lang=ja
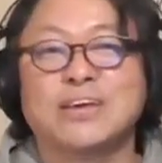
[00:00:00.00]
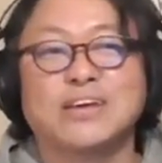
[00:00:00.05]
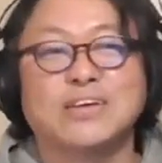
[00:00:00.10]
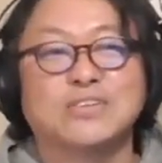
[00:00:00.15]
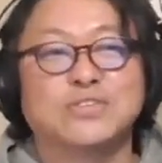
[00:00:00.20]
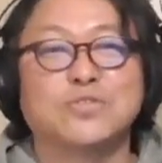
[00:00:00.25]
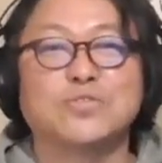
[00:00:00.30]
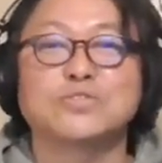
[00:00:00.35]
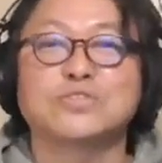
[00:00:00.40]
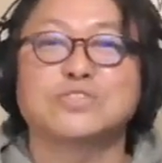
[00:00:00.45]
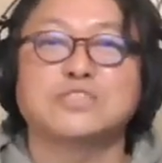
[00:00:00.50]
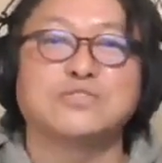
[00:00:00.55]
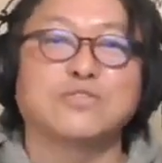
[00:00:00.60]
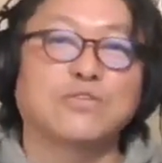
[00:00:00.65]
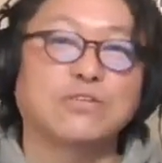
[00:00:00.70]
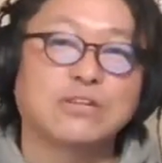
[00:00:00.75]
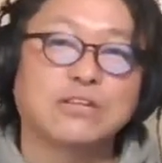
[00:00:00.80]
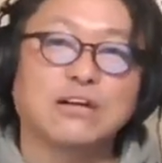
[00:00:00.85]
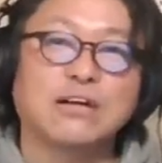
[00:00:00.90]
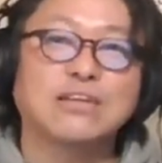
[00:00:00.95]
そうすると
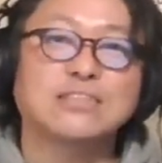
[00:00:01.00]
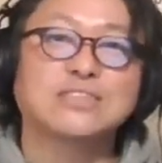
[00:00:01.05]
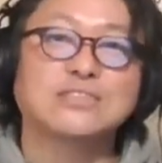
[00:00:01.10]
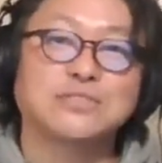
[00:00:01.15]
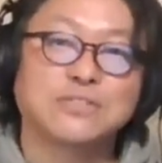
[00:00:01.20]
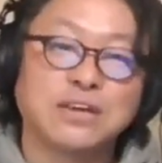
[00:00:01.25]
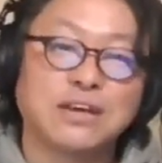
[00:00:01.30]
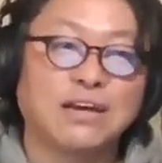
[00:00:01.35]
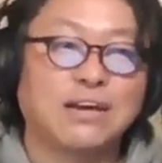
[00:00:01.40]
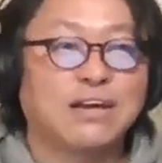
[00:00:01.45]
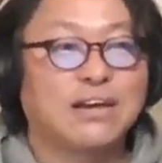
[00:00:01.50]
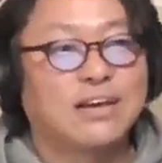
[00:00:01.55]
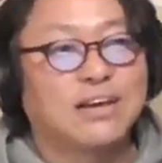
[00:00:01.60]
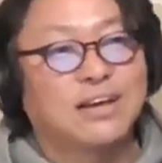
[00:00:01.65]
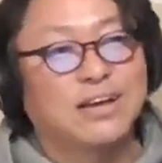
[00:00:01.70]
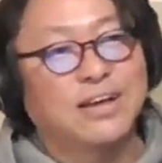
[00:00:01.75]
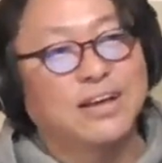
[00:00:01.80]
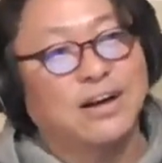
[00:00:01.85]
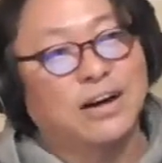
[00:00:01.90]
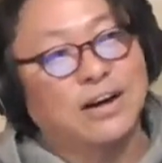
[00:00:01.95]
これ流すとね
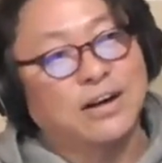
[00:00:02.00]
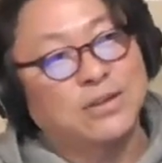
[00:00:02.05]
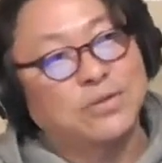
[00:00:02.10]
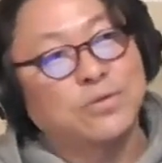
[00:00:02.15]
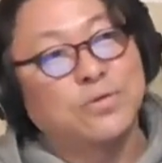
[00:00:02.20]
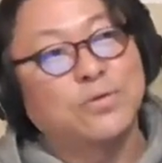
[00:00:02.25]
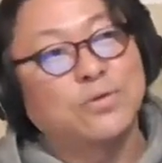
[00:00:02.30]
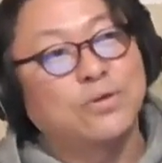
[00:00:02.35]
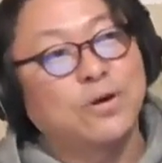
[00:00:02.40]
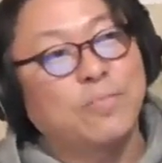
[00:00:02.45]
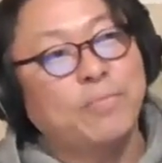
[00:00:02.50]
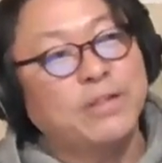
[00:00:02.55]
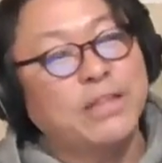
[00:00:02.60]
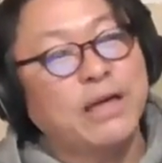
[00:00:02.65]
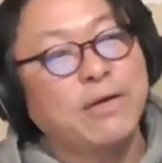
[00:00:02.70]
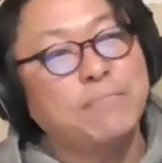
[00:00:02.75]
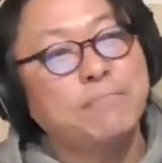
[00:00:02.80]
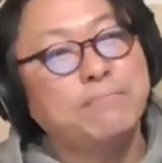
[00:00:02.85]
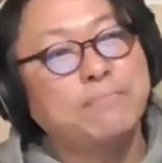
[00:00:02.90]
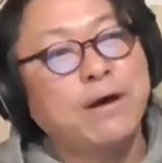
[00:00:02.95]
あのやっぱり
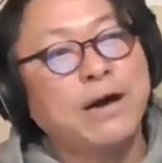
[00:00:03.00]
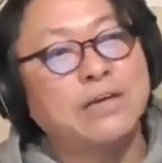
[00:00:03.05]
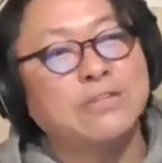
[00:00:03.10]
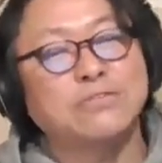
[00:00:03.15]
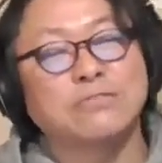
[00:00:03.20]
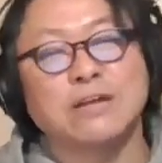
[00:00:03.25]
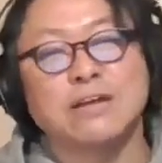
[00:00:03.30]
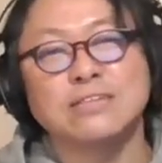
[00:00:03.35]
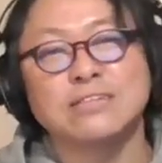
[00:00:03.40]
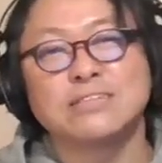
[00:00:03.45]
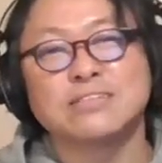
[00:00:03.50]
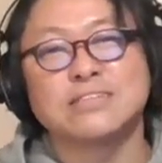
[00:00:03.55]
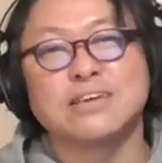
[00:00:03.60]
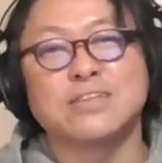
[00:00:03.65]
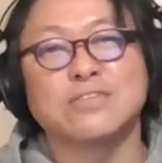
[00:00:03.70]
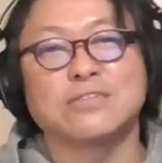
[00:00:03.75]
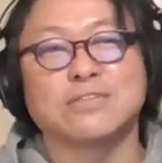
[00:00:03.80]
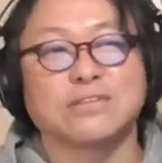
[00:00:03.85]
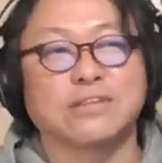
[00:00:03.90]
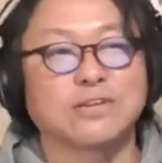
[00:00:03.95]
年配の男
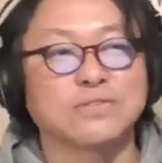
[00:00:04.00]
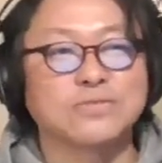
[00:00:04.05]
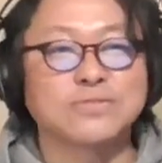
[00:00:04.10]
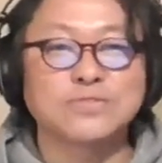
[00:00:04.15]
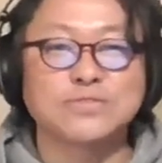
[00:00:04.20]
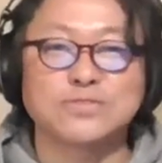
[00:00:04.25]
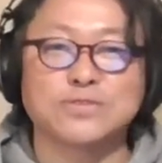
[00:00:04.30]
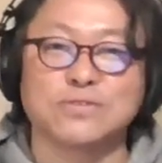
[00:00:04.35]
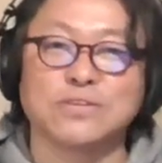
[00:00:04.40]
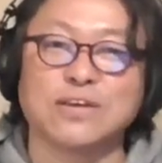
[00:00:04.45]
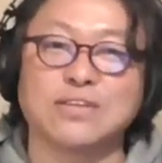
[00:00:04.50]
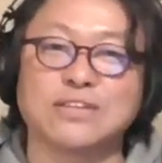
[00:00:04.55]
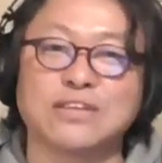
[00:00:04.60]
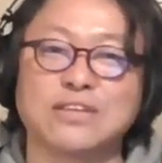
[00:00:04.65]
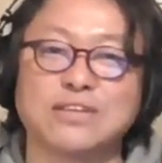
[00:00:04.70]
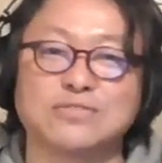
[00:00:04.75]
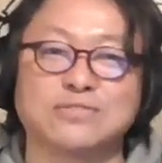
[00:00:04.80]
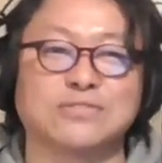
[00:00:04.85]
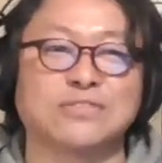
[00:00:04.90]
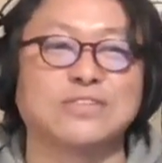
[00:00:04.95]
性の方がふっとね
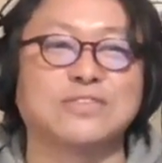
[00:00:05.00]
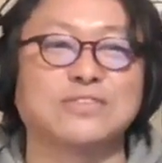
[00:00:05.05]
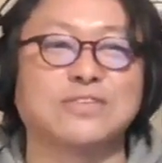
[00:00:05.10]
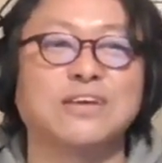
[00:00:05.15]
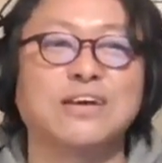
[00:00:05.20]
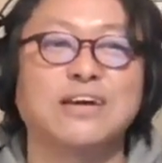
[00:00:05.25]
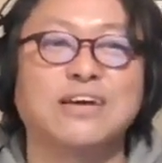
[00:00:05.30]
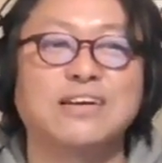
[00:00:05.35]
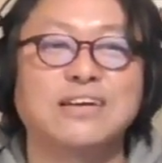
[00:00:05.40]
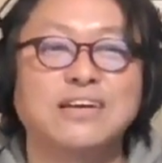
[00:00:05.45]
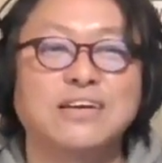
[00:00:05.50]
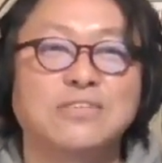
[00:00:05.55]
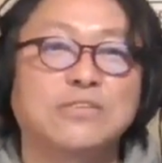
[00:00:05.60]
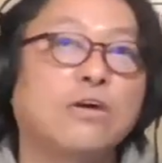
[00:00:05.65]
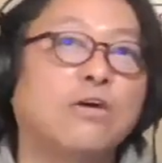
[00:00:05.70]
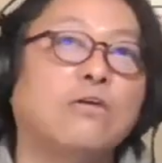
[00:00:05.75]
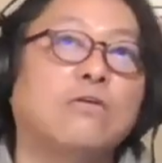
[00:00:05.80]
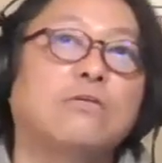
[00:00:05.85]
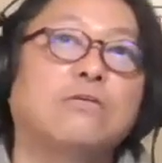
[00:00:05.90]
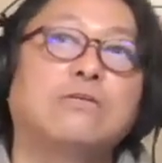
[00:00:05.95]
出てくるんですよね。
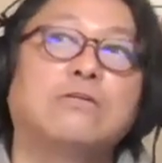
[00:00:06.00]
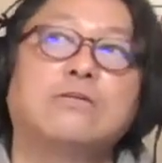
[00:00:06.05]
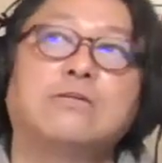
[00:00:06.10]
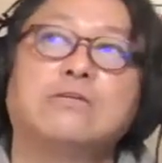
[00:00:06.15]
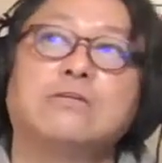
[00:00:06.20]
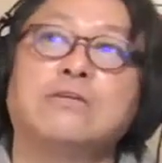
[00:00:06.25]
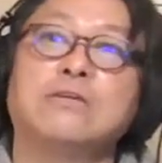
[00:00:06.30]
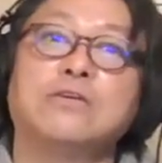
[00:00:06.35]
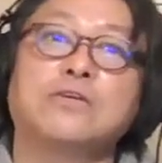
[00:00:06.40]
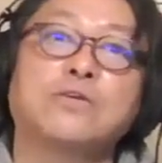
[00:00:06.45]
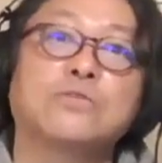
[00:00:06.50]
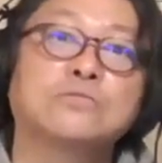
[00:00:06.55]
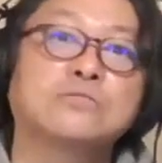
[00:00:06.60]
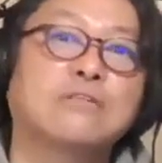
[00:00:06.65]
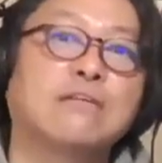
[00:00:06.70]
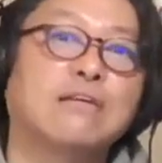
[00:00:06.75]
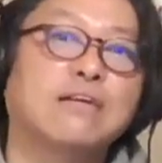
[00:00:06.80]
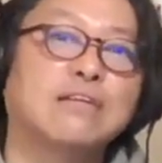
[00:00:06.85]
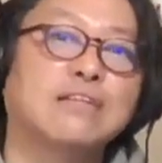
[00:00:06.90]
であええ曲流れ